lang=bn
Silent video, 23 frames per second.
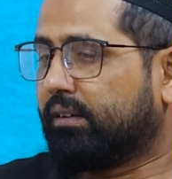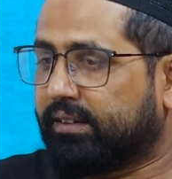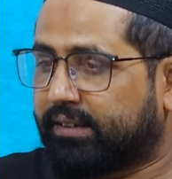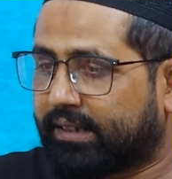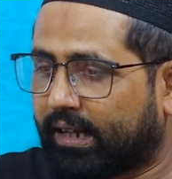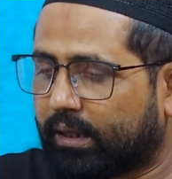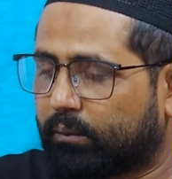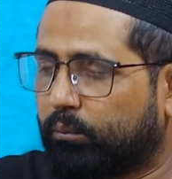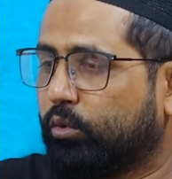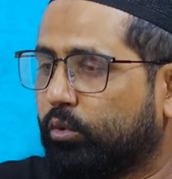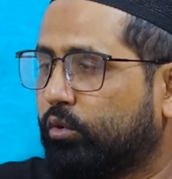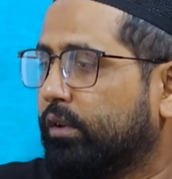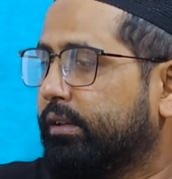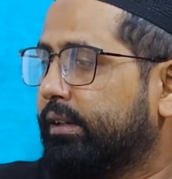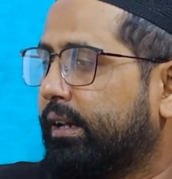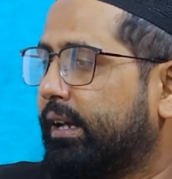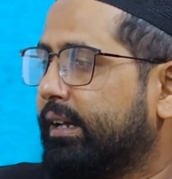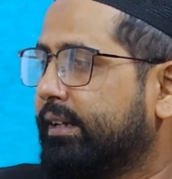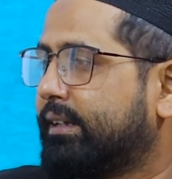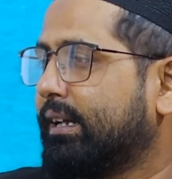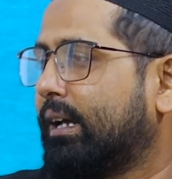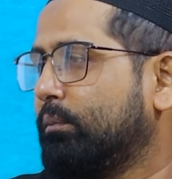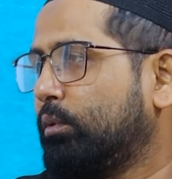ইগান বুঝেন না
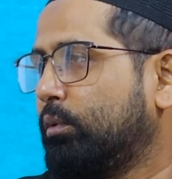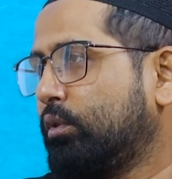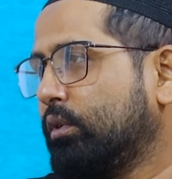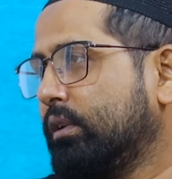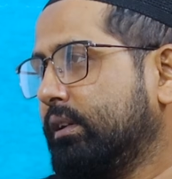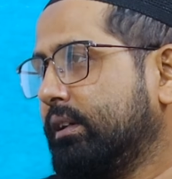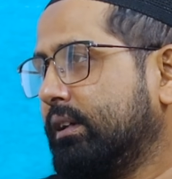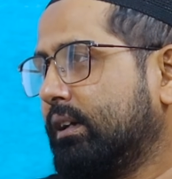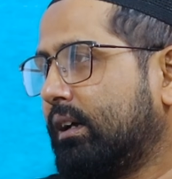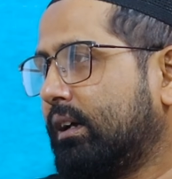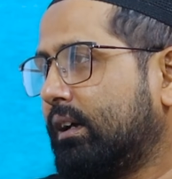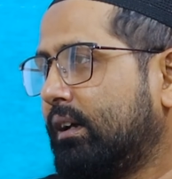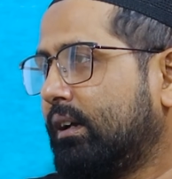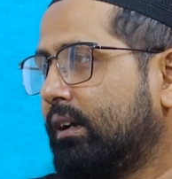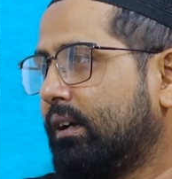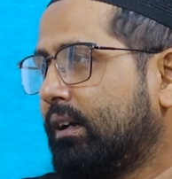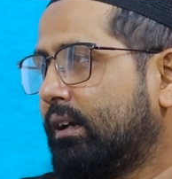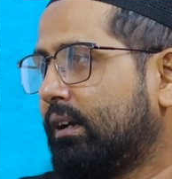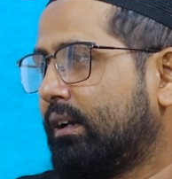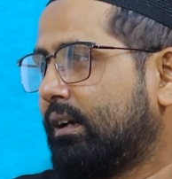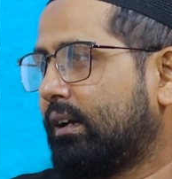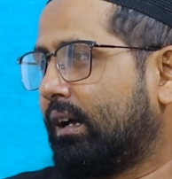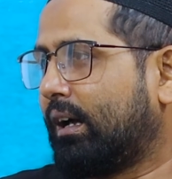ইগান বুঝেন না
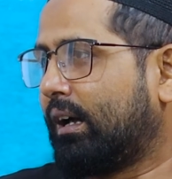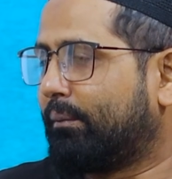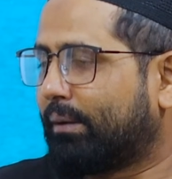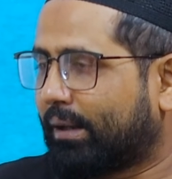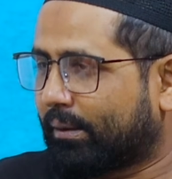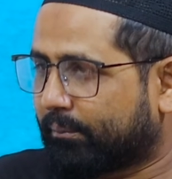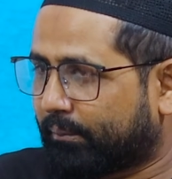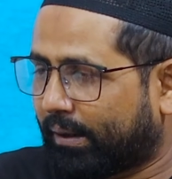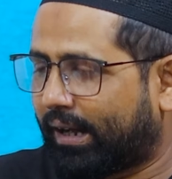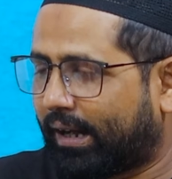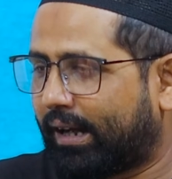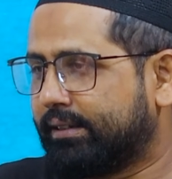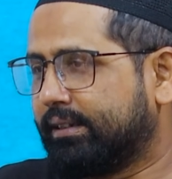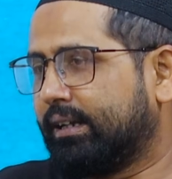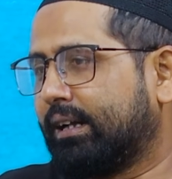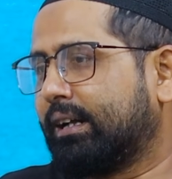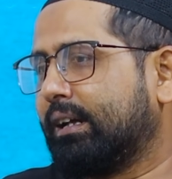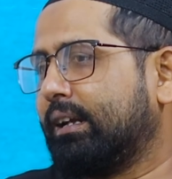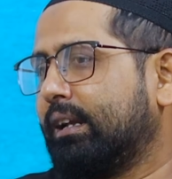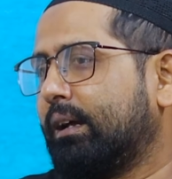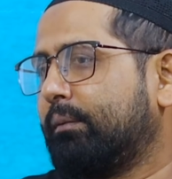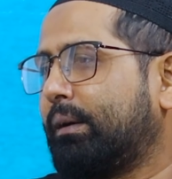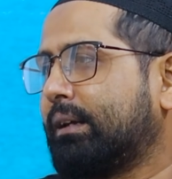আমার মা আইয়া
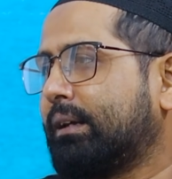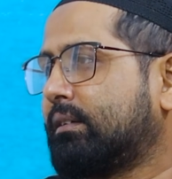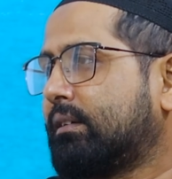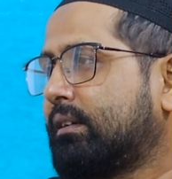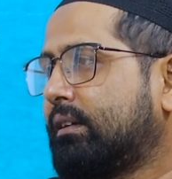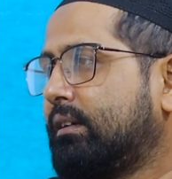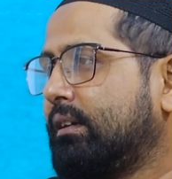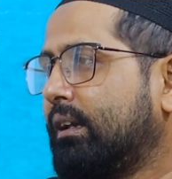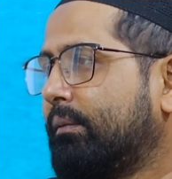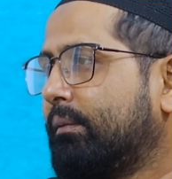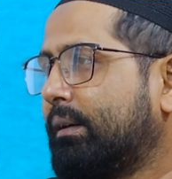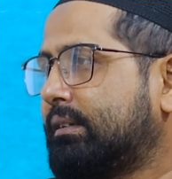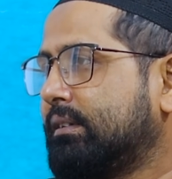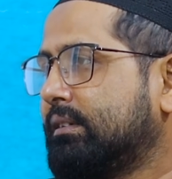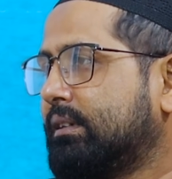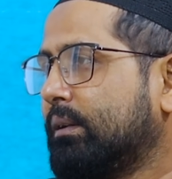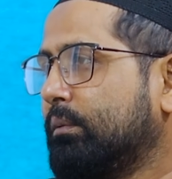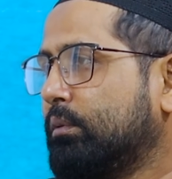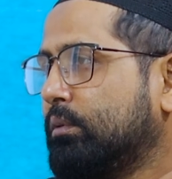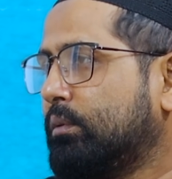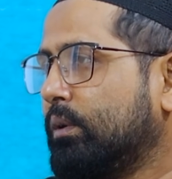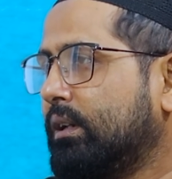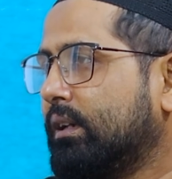গেলা মাত কিলা মাতিটা
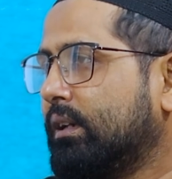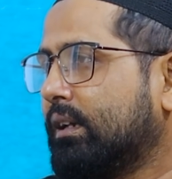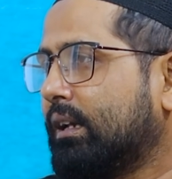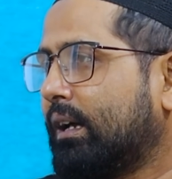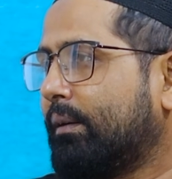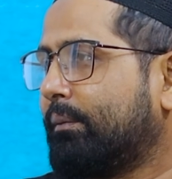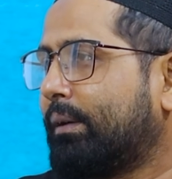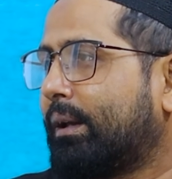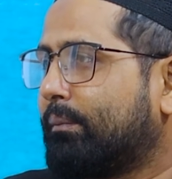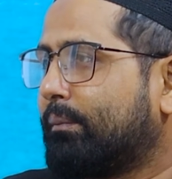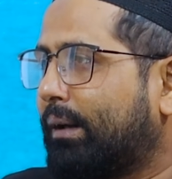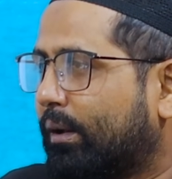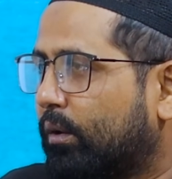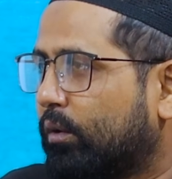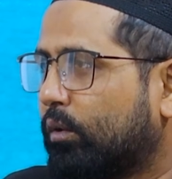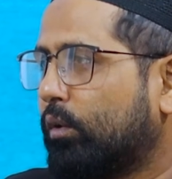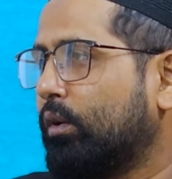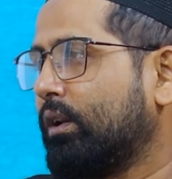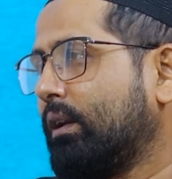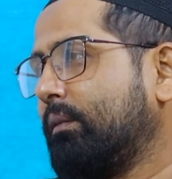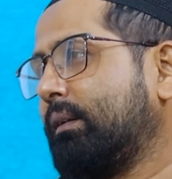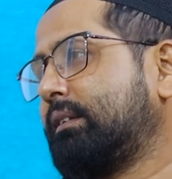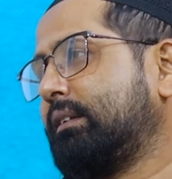বুঝাইলে না আমার মার
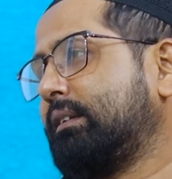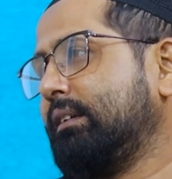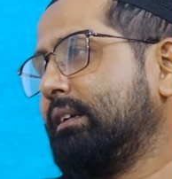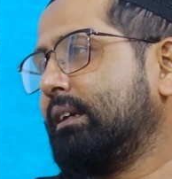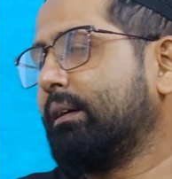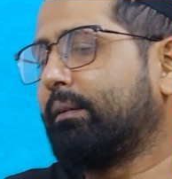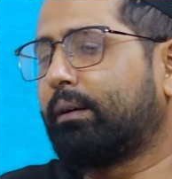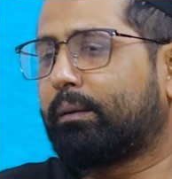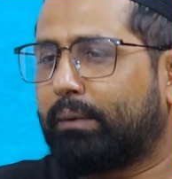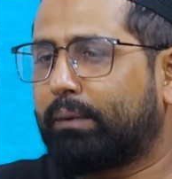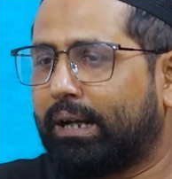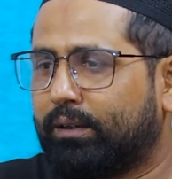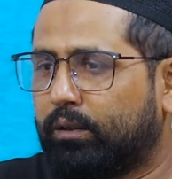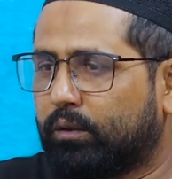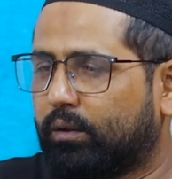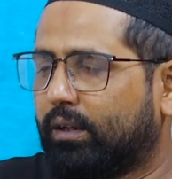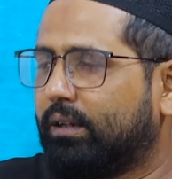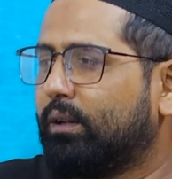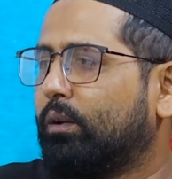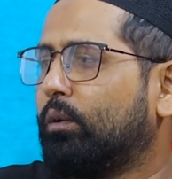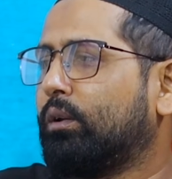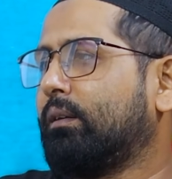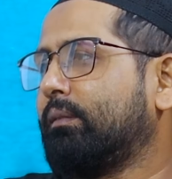ওলা মাতিল আমার বাইর
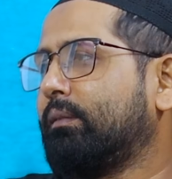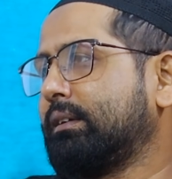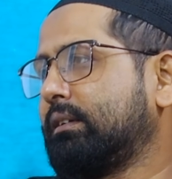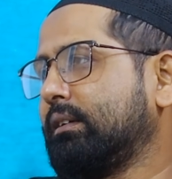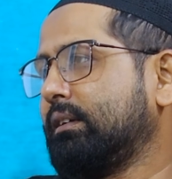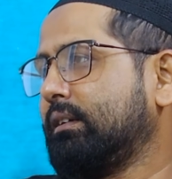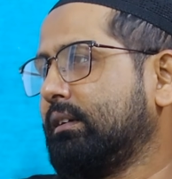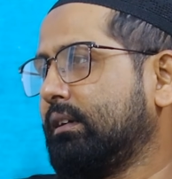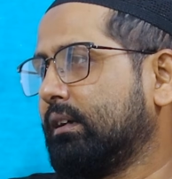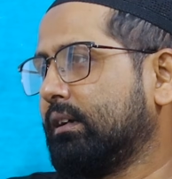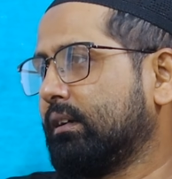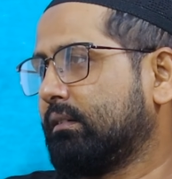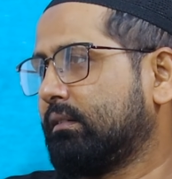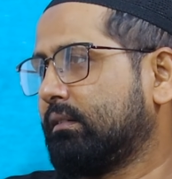লগাইল ওলা মাতিল